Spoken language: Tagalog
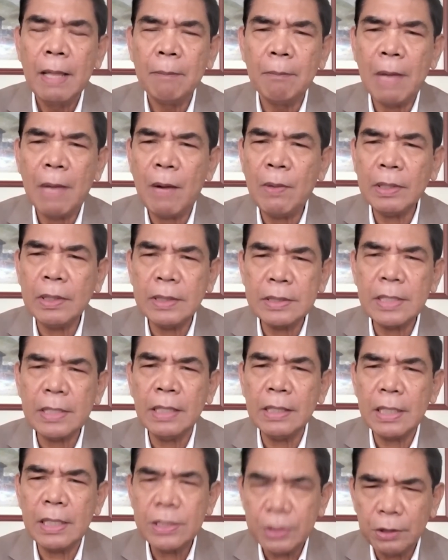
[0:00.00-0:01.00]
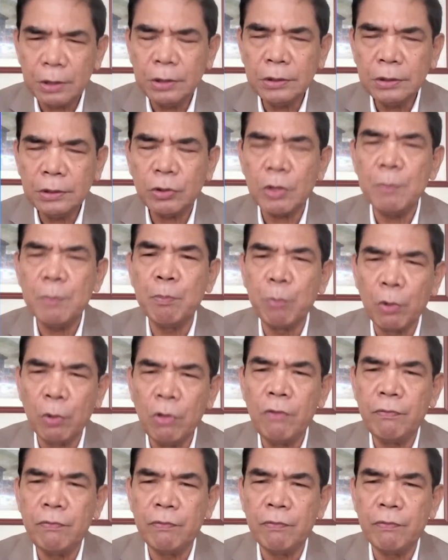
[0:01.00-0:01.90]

bawat isang nasyon to improve